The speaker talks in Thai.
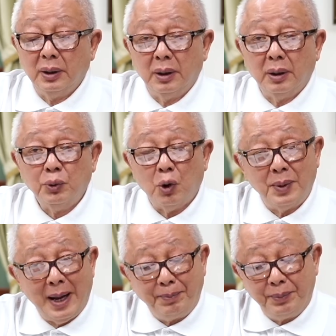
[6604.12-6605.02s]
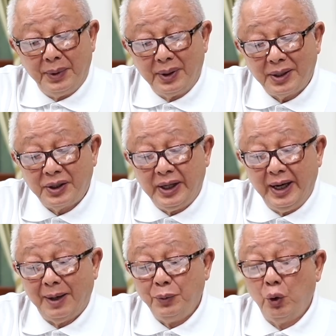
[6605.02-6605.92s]
ท่านผู้ชมครับรัสเซีย
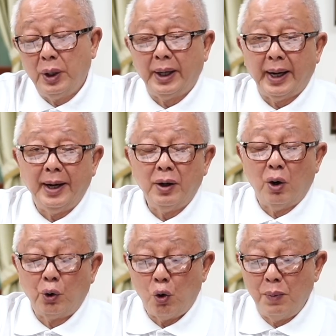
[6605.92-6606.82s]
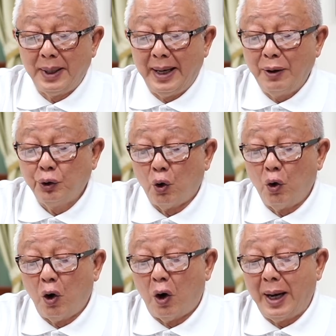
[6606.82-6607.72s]
กับยูเครนรวมกันแล้วส่ง
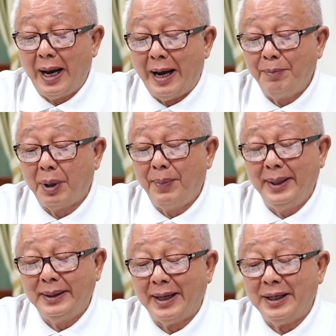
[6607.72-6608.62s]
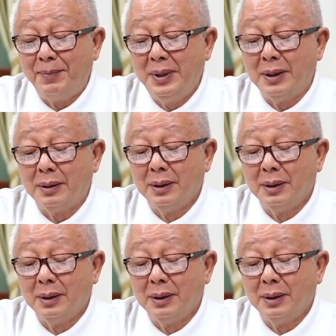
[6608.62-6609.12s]
ออกอาหารประเภทธัญพืช